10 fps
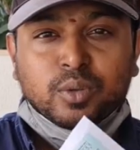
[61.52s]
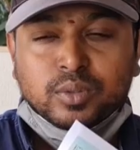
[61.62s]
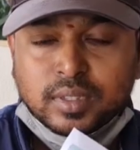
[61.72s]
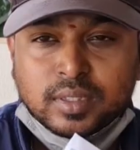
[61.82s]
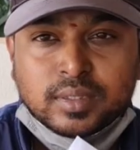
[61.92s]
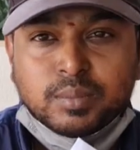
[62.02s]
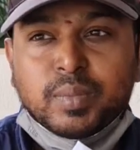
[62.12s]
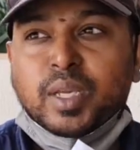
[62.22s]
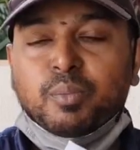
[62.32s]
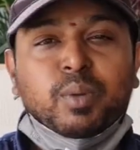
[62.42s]
యూ సార్
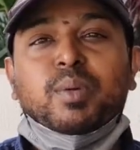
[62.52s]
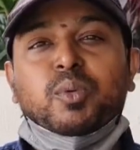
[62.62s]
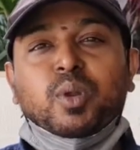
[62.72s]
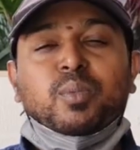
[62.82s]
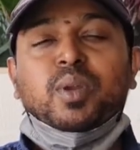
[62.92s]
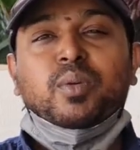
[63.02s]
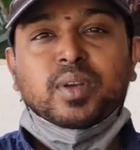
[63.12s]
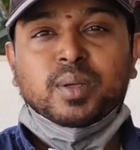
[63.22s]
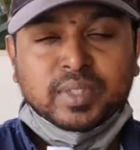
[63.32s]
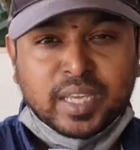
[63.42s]
మీకు ఎప్పుడు మేము రుణపడి
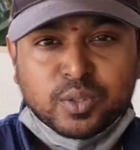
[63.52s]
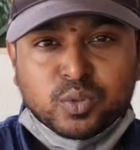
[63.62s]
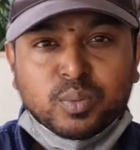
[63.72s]
ఉంటాం థ్యాంక్ యూ సో